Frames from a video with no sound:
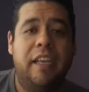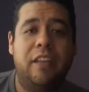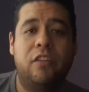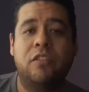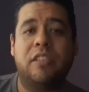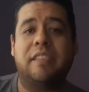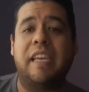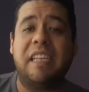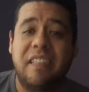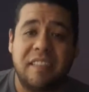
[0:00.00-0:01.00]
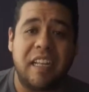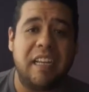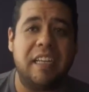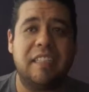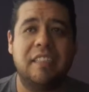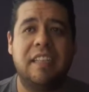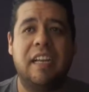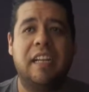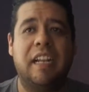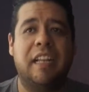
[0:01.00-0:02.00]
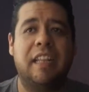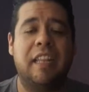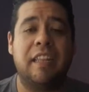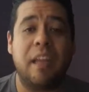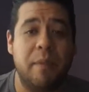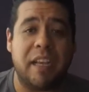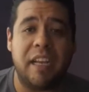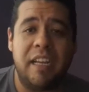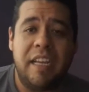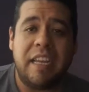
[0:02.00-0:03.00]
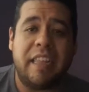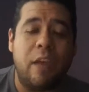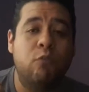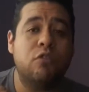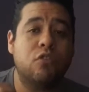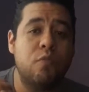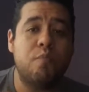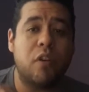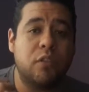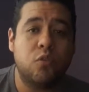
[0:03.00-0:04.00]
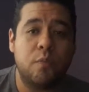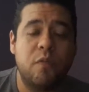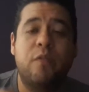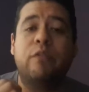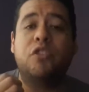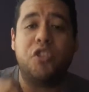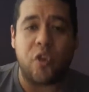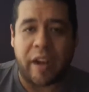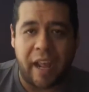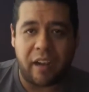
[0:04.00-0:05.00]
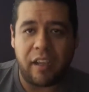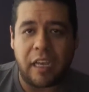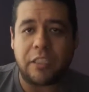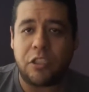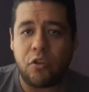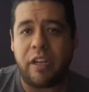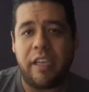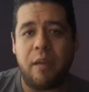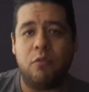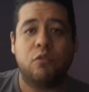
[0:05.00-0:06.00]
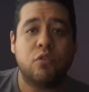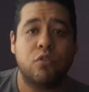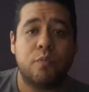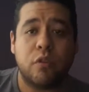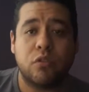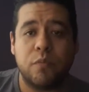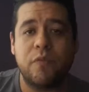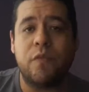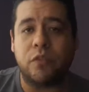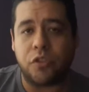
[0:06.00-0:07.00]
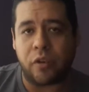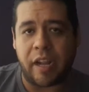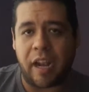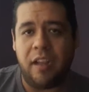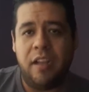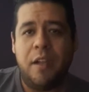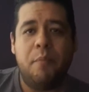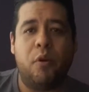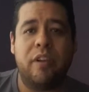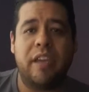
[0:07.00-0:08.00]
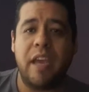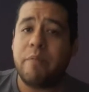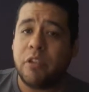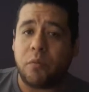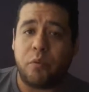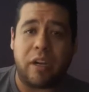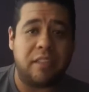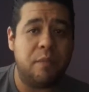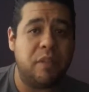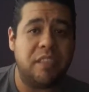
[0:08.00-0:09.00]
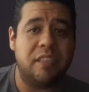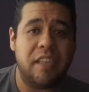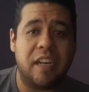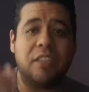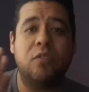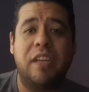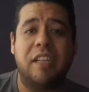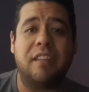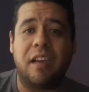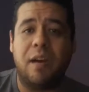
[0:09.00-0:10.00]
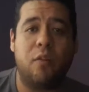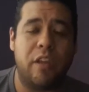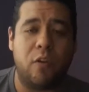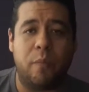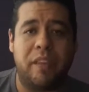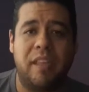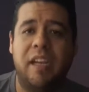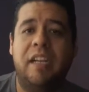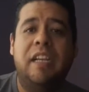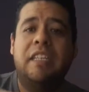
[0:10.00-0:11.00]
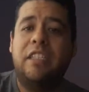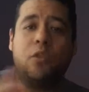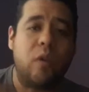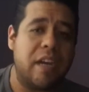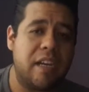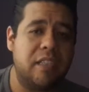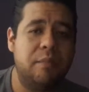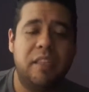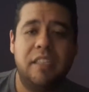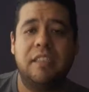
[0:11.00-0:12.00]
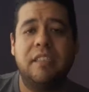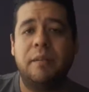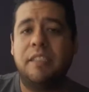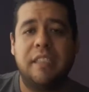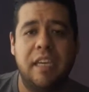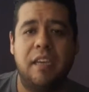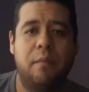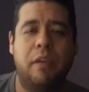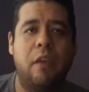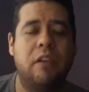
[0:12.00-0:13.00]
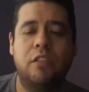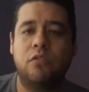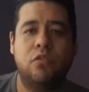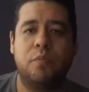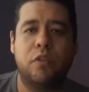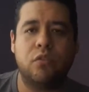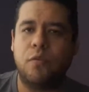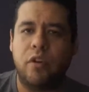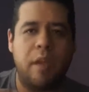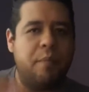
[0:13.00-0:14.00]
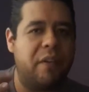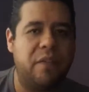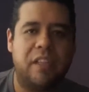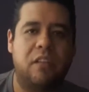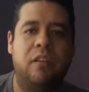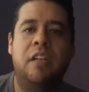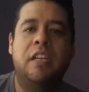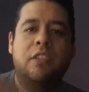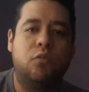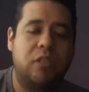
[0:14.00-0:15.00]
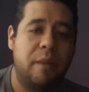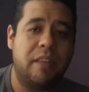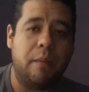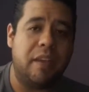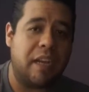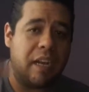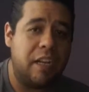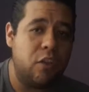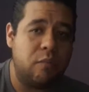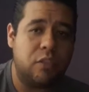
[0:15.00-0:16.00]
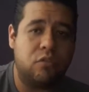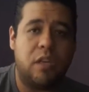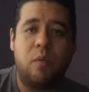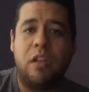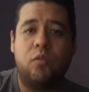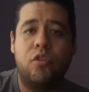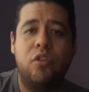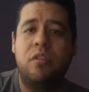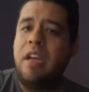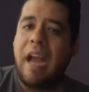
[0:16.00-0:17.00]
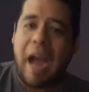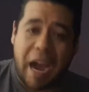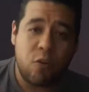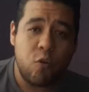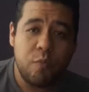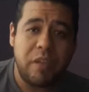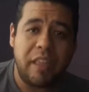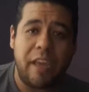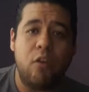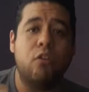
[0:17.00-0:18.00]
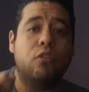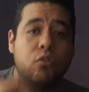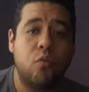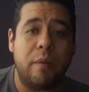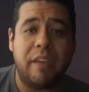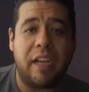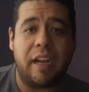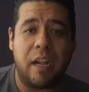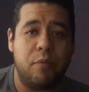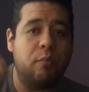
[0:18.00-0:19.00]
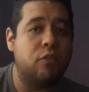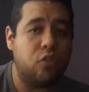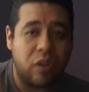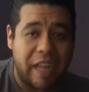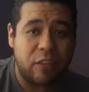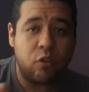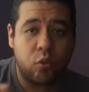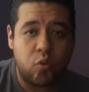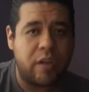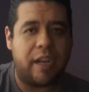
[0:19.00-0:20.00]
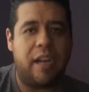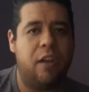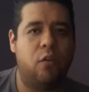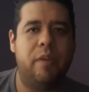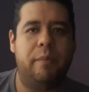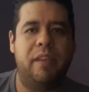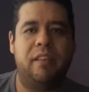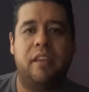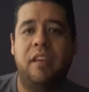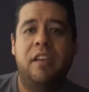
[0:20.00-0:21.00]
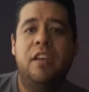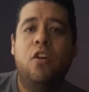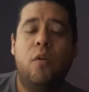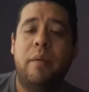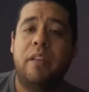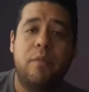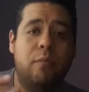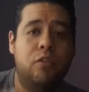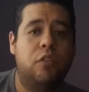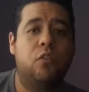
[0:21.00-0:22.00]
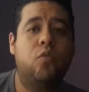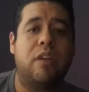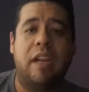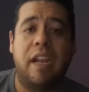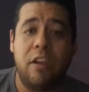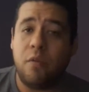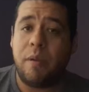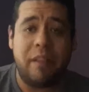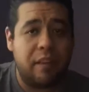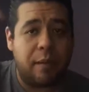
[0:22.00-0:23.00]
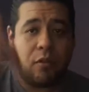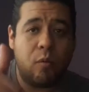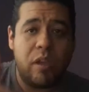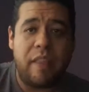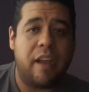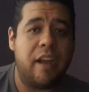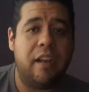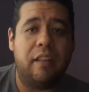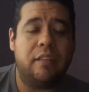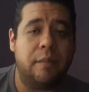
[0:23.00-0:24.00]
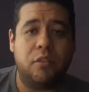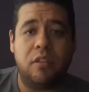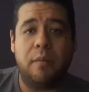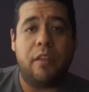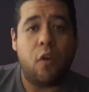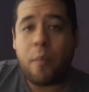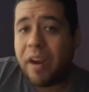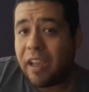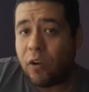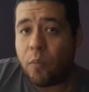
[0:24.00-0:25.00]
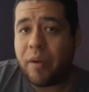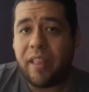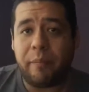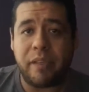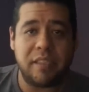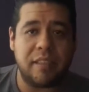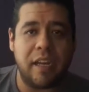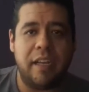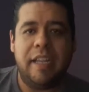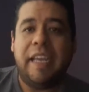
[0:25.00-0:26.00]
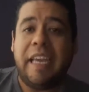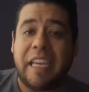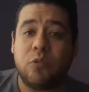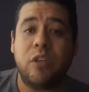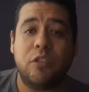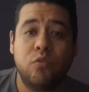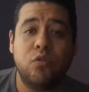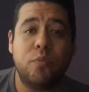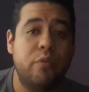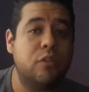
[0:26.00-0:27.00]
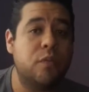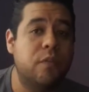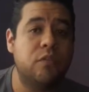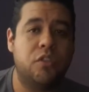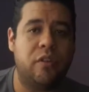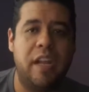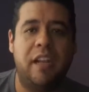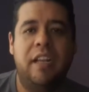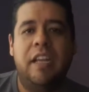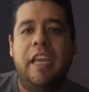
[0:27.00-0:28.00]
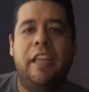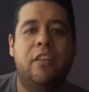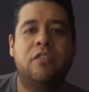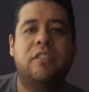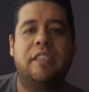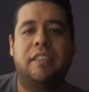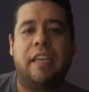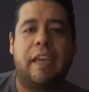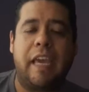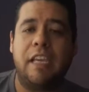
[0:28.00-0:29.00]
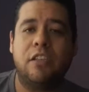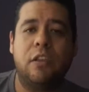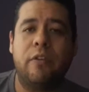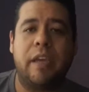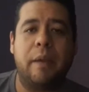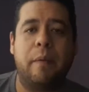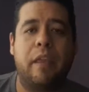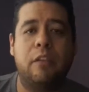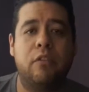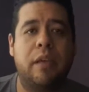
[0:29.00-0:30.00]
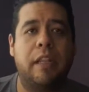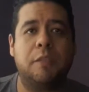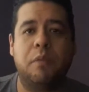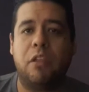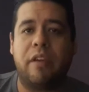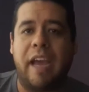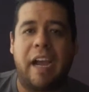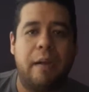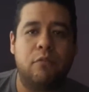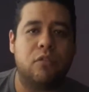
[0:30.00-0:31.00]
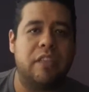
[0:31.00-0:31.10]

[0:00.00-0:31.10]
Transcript: Entonces, esa es la, esa es la dinámica de un sub por sub funcional. Así yo le llamo, un sub por sub funcional. ¿Por qué? Bueno, por la simple y sencilla razón que les acabo de comentar. Si tú agarras y me dices, ¿sabes qué? Quiero hacer un super sub, ok, perfecto. Suscríbete a mi canal y yo me suscribo al tuyo. Hago un video, lo subo a mi canal promocionando tu canal, obviamente. Obviamente promocionando tu canal y obviamente también lo voy a dejar en la descripción del video para que lo puedan visitar. Eso es un super sub funcional. Entonces, ¿Qué es, lo que, es lo que les pido que hagamos?